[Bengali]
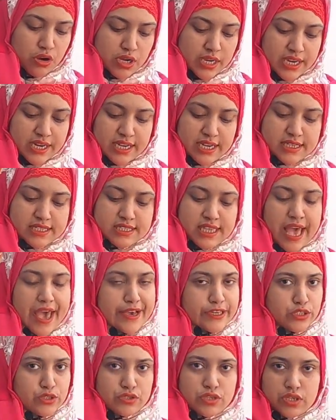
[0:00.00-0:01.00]
শখের কাছে
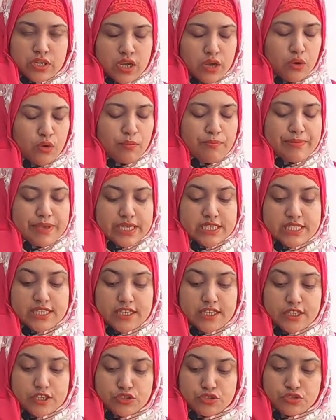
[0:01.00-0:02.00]
একশো টাকা খুব
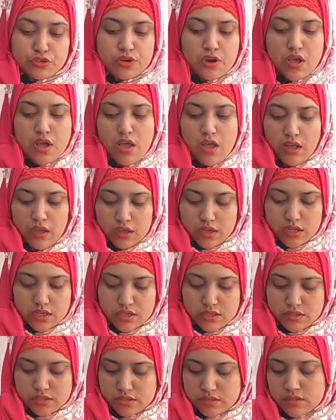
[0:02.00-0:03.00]
বেশি কিছু
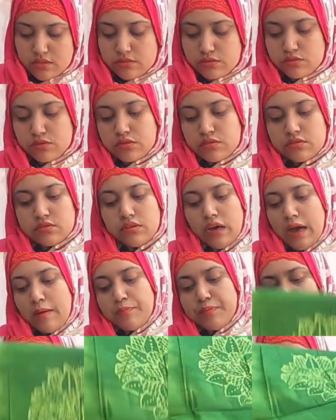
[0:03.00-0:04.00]
তো
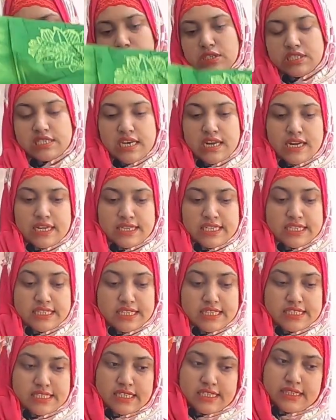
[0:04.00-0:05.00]
আপনারা যদি যারা
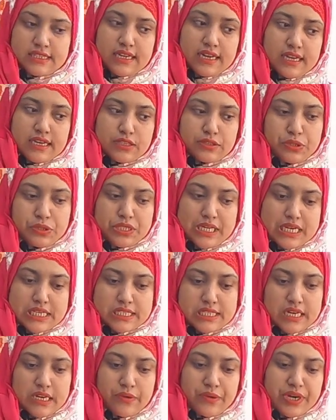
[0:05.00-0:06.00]
নিতে চান তারা কিন্তু
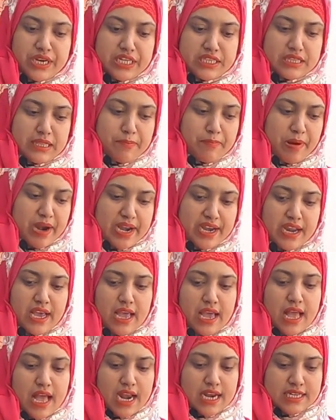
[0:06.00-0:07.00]
টার্সেল করে নিতে পারেন
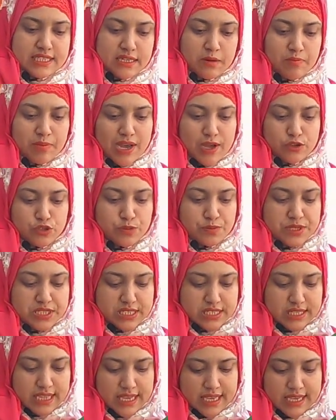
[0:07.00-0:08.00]
আর এটার ব্লাউজ
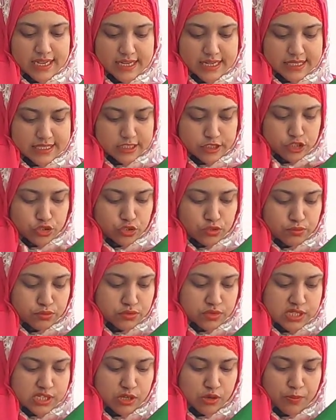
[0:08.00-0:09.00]
পিসটা দেখেন এই যে
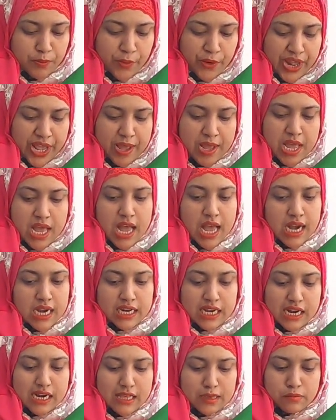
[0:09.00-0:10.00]
সবুজের ওপরে
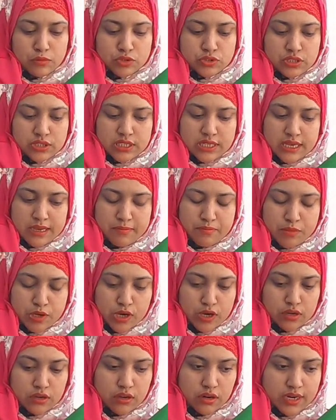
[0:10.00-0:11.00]
হালকা লেমন দিয়ে
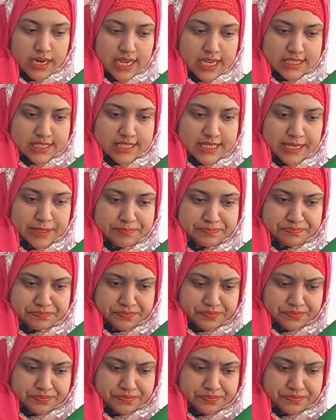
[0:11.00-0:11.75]
ব্লক করা আছে